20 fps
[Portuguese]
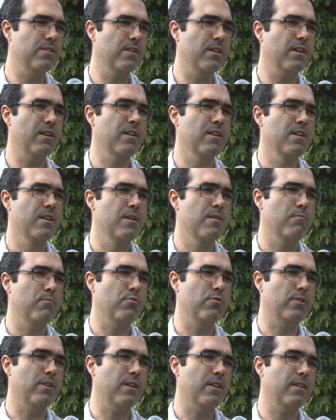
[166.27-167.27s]
né?
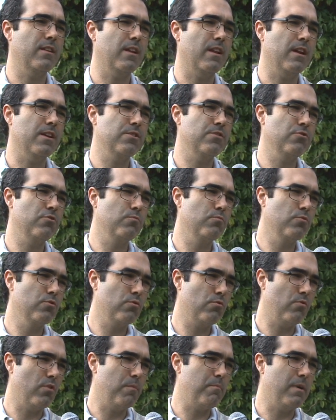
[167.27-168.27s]
por estar interagindo
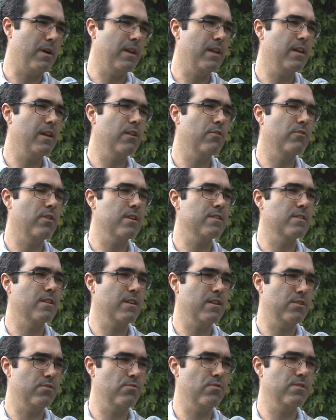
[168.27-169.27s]
muito com o aparelho nas
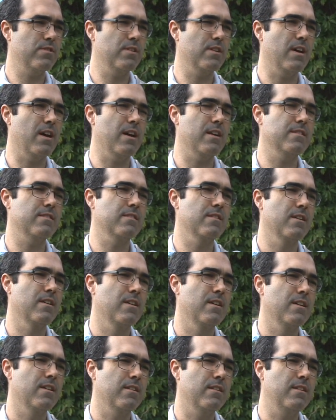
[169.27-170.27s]
redes sociais,
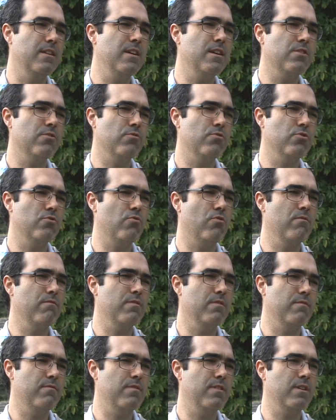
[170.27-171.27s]
deixam de
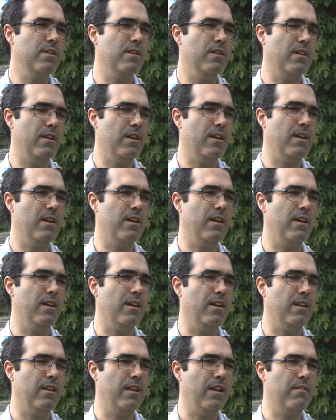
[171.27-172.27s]
conviver
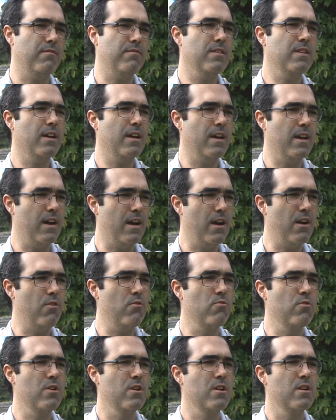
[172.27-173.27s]
é, a vida
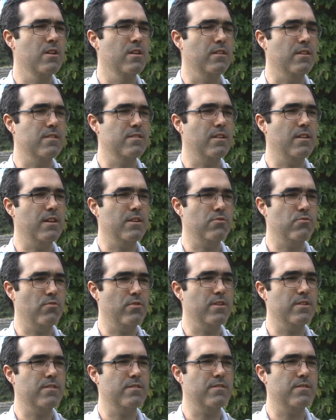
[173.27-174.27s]
real, nas
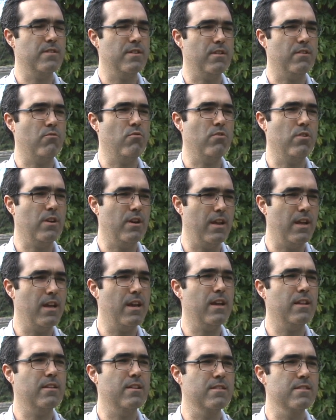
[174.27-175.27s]
relações
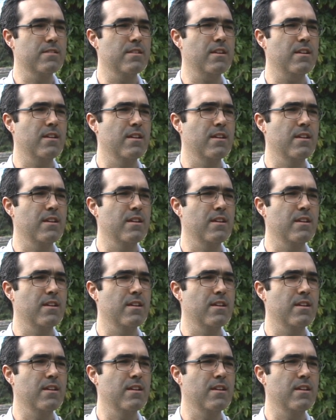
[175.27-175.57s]
concretas. Né?